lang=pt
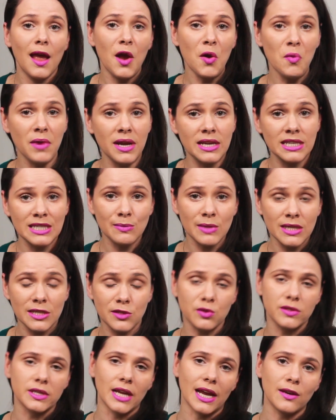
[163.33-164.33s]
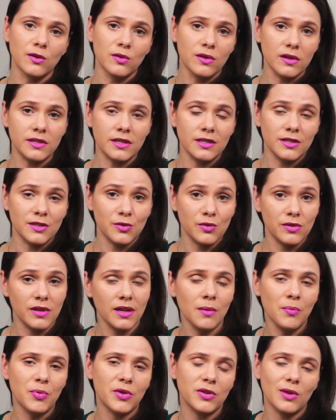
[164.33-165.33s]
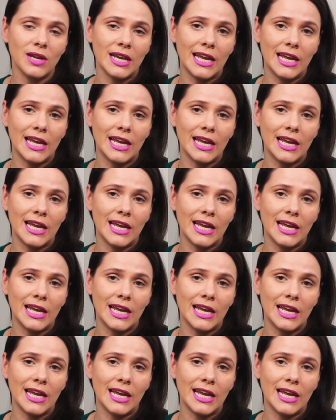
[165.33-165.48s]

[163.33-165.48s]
Eu mesma estudei no Goethe-Institut em Porto